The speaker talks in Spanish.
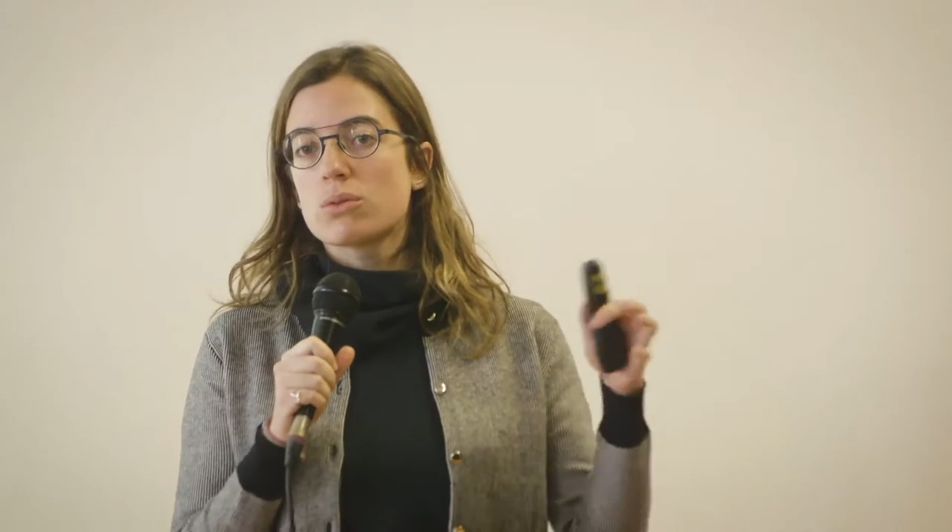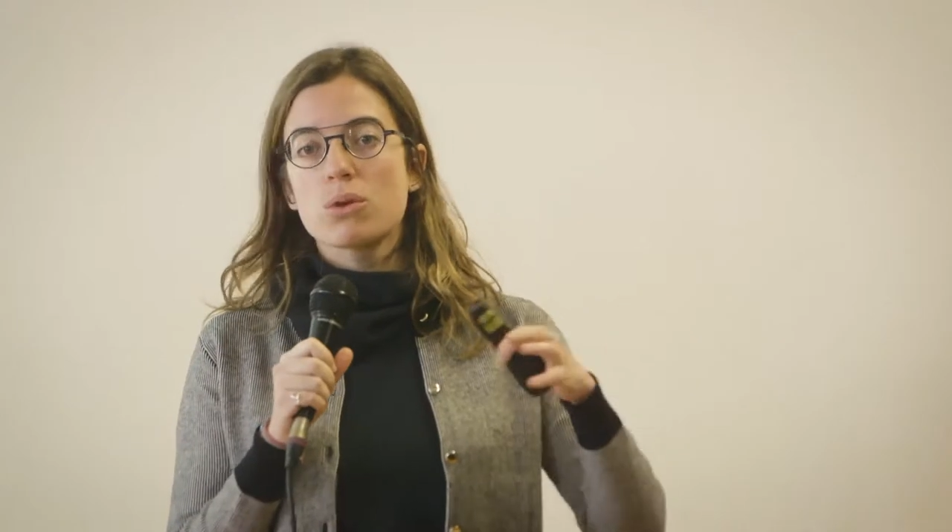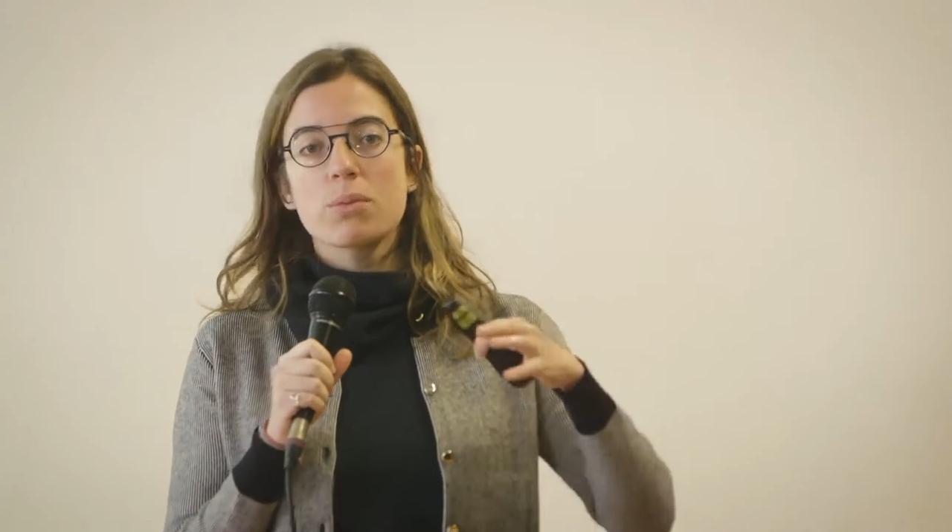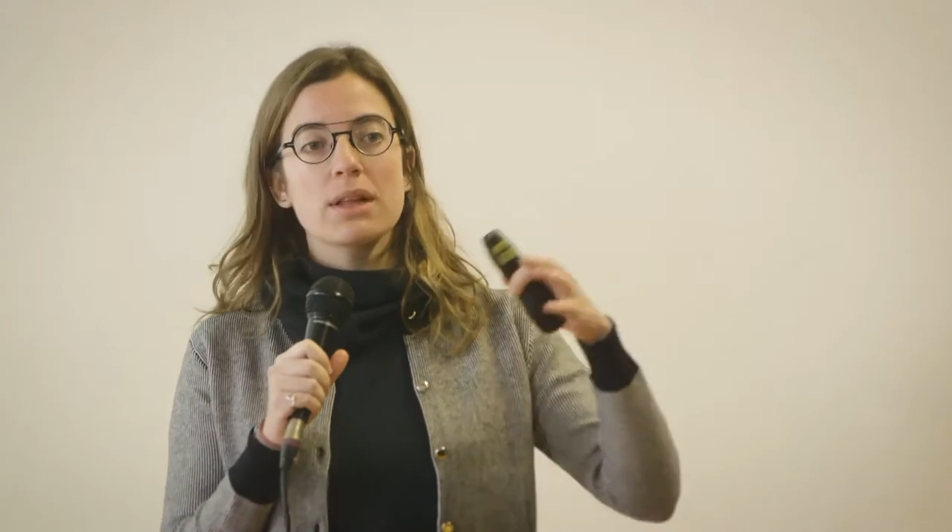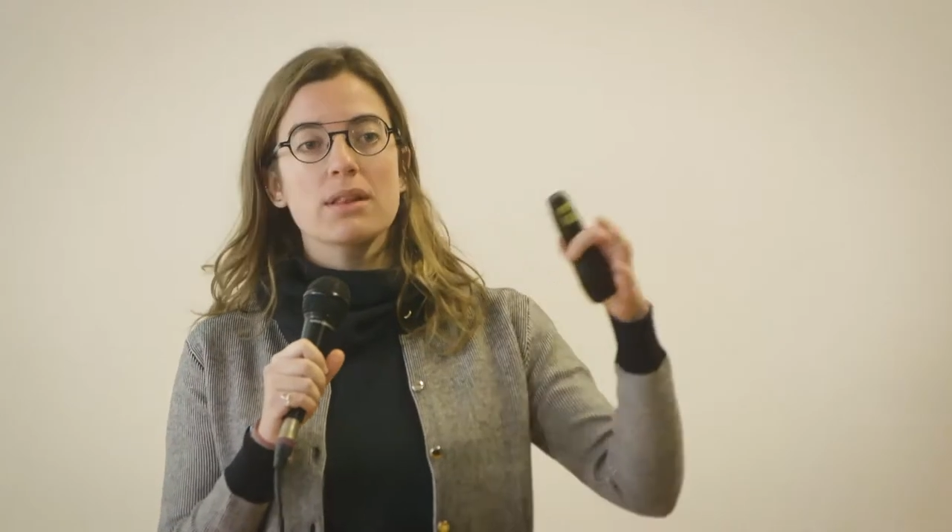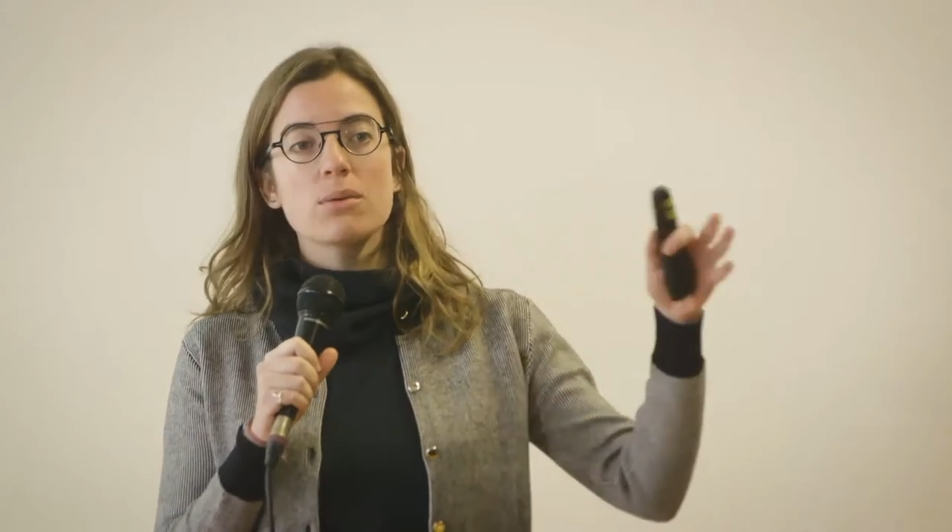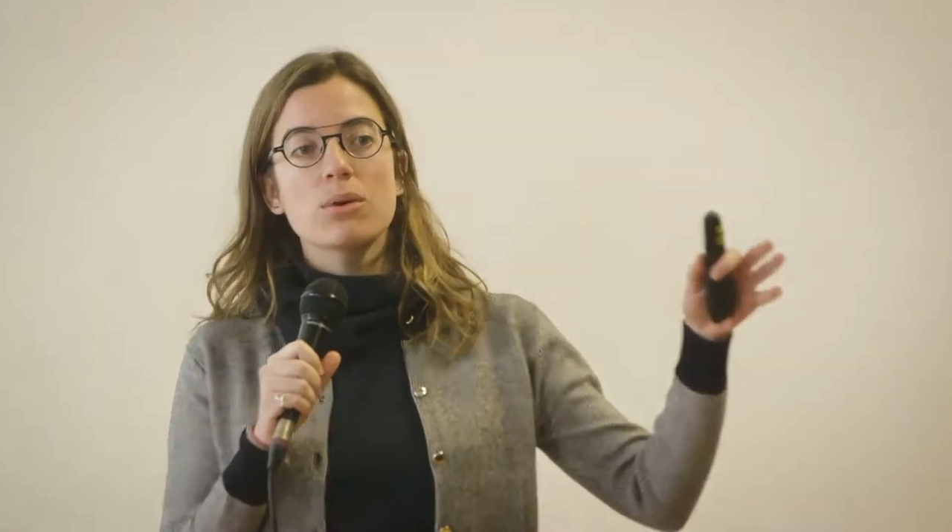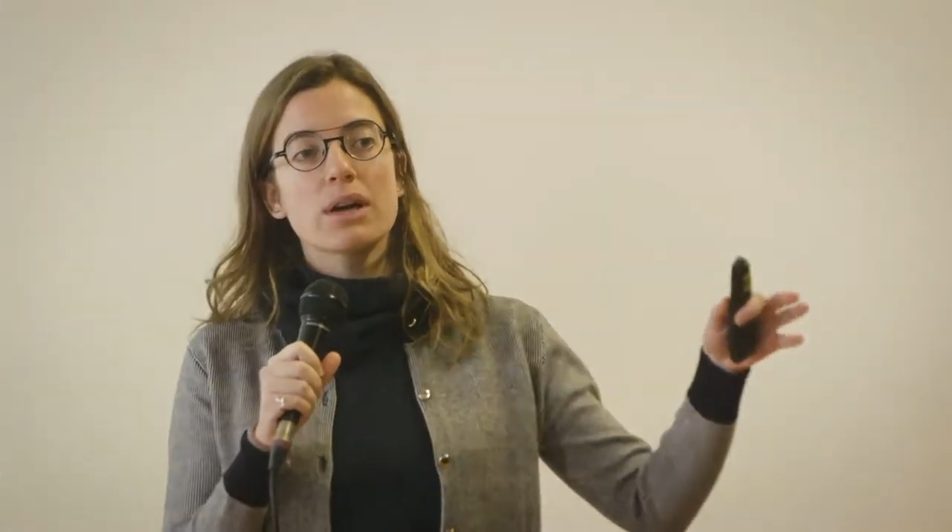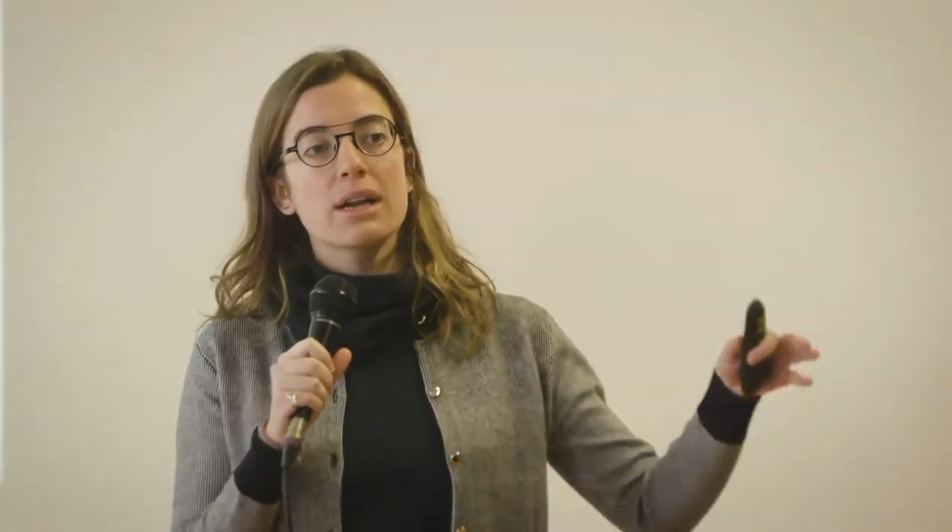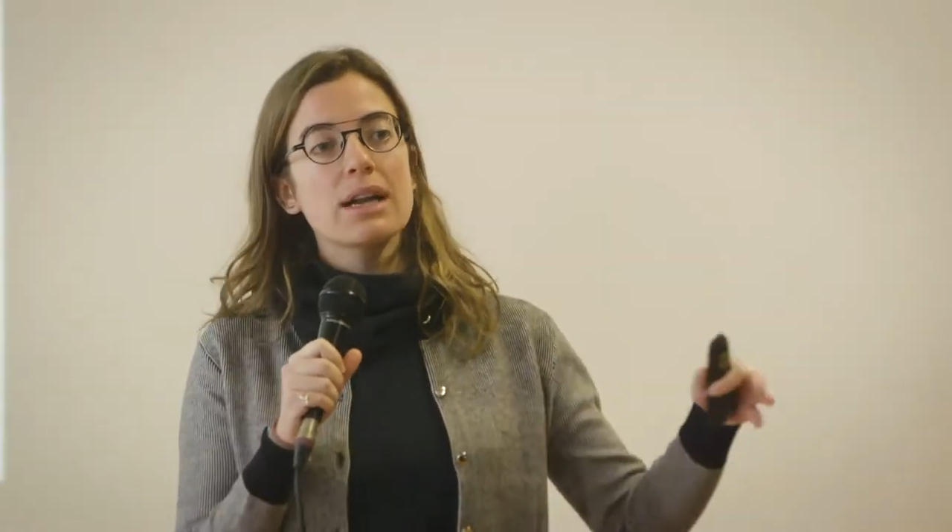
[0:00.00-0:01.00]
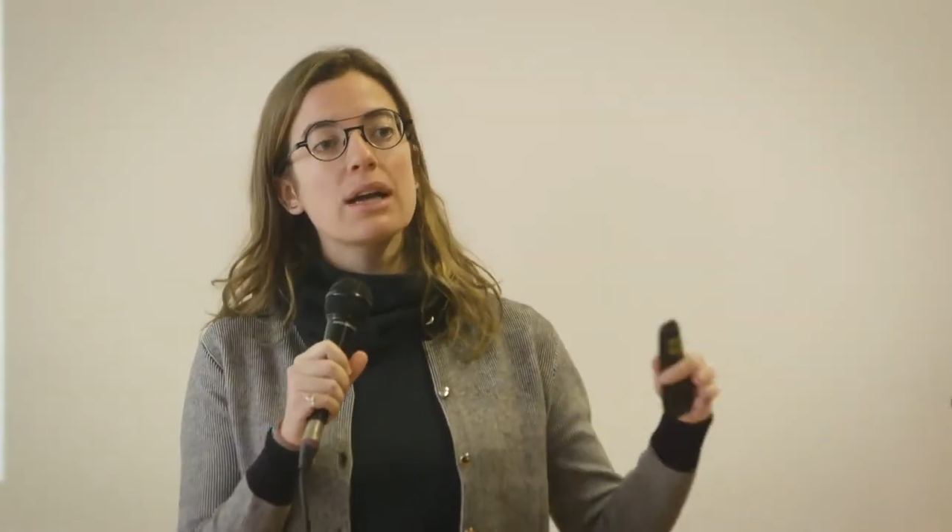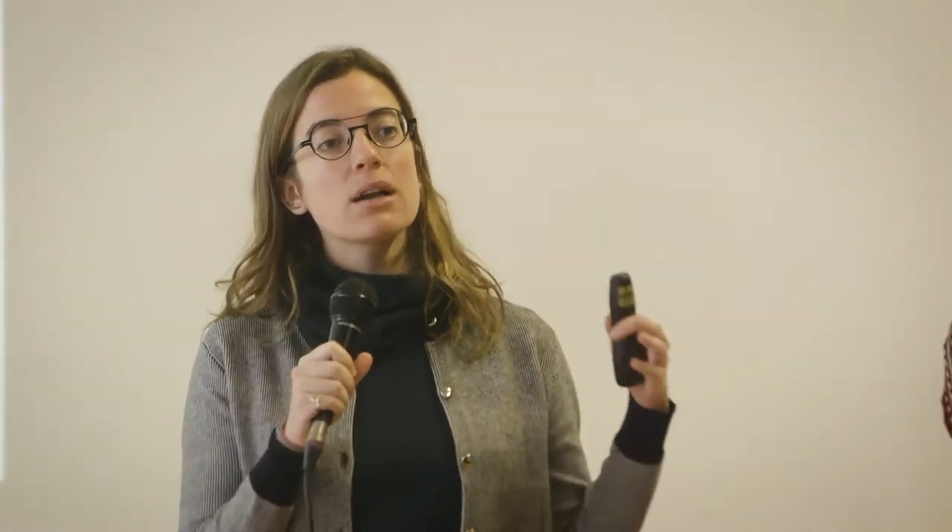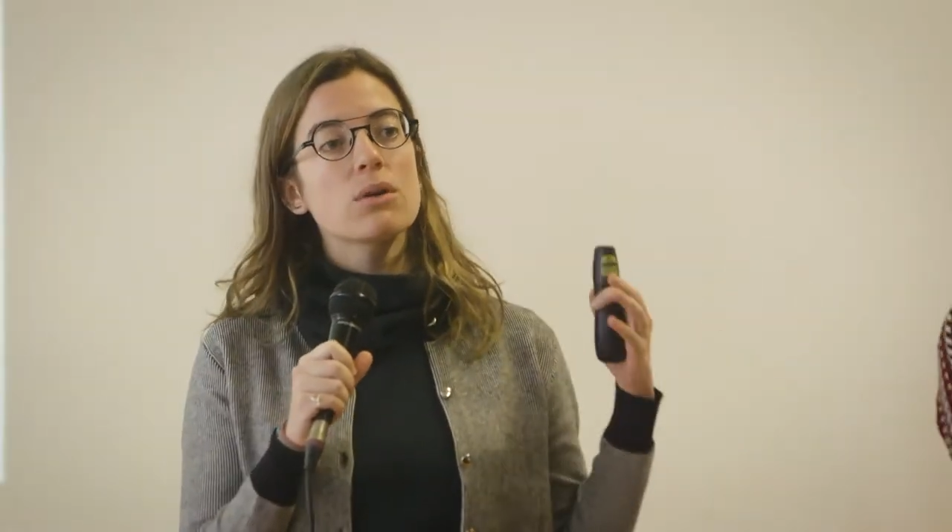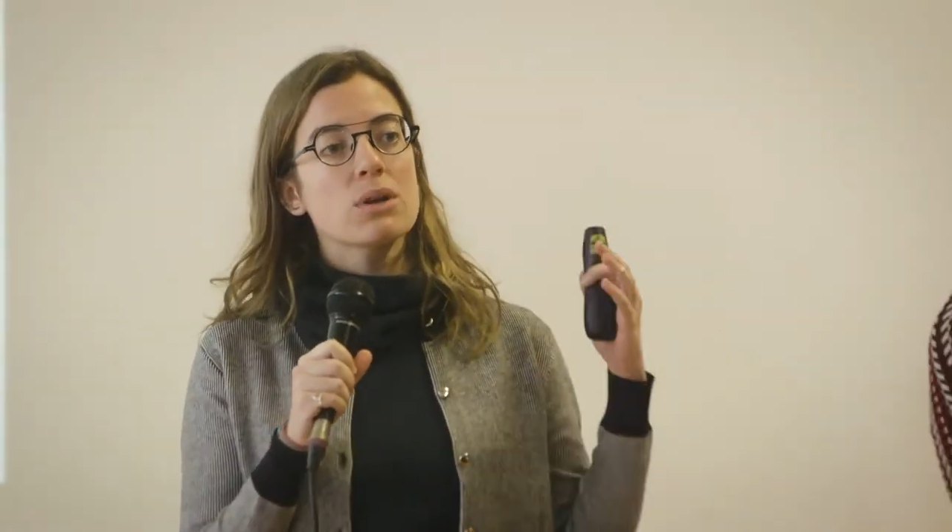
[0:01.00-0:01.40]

un objetivo general,